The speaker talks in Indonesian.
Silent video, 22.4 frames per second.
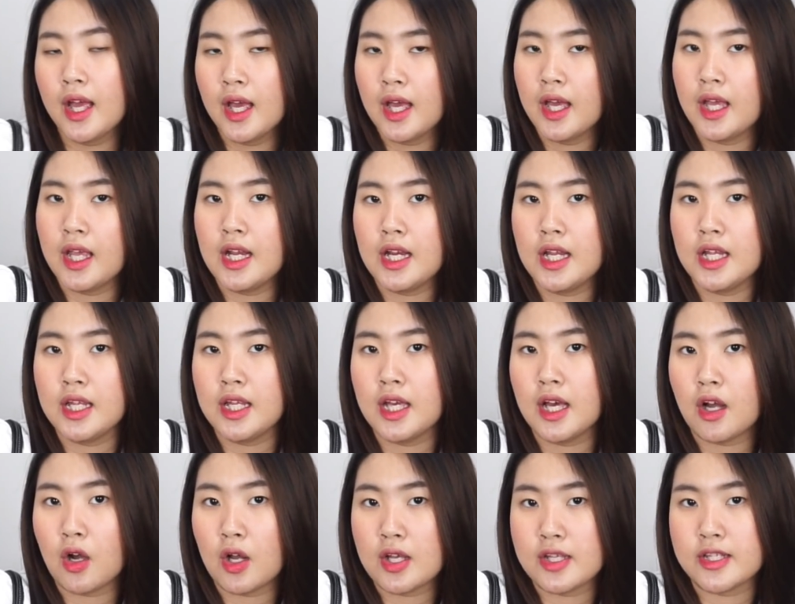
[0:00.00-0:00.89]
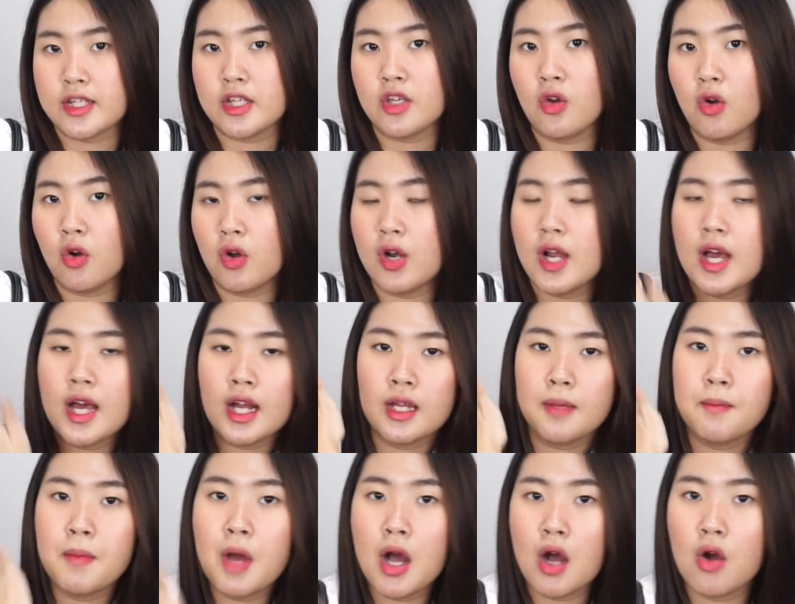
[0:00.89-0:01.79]
ininya rasio dari
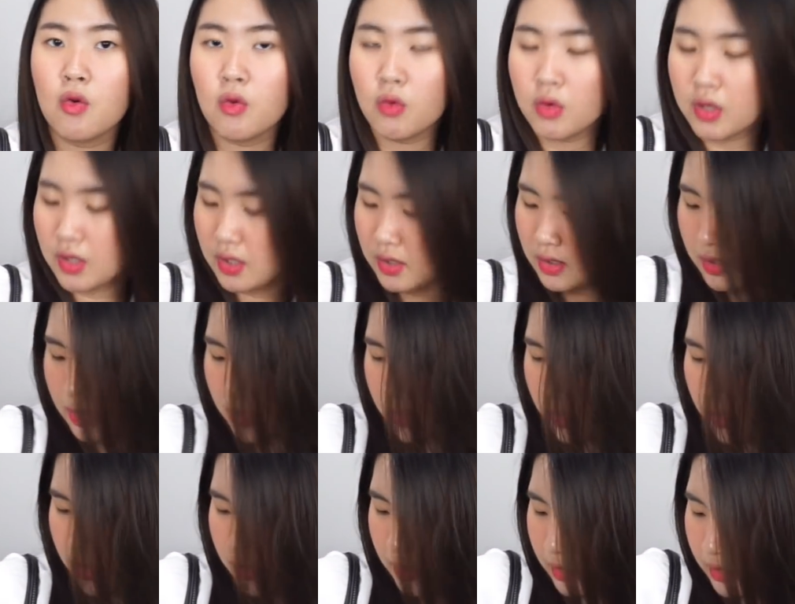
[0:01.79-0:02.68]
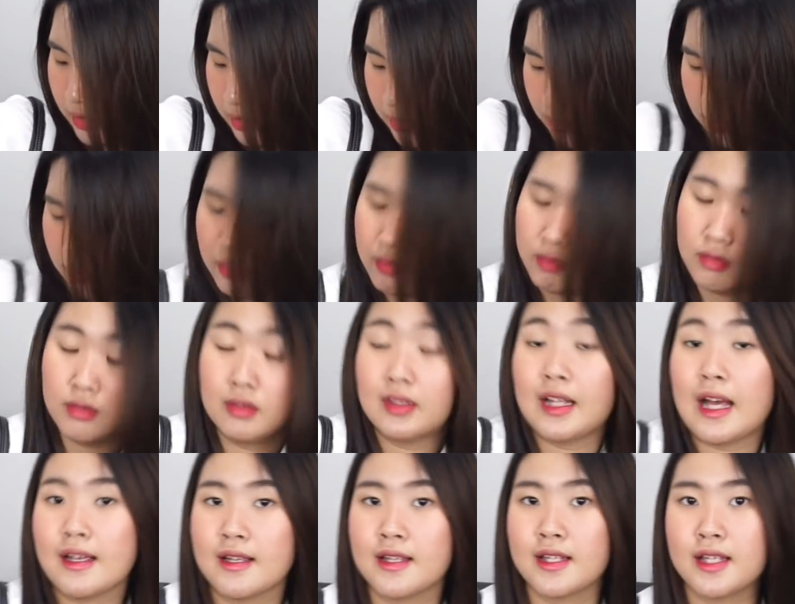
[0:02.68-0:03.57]
bahu ke
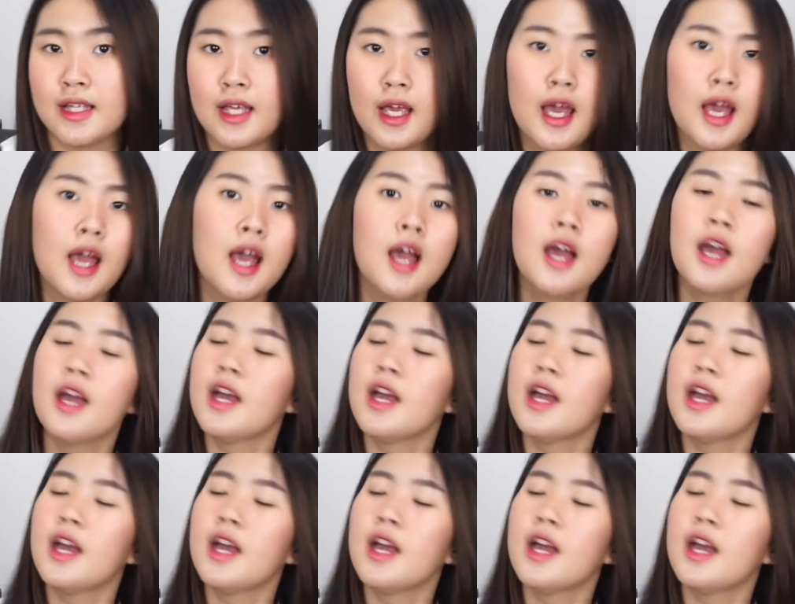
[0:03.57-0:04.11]
tasnya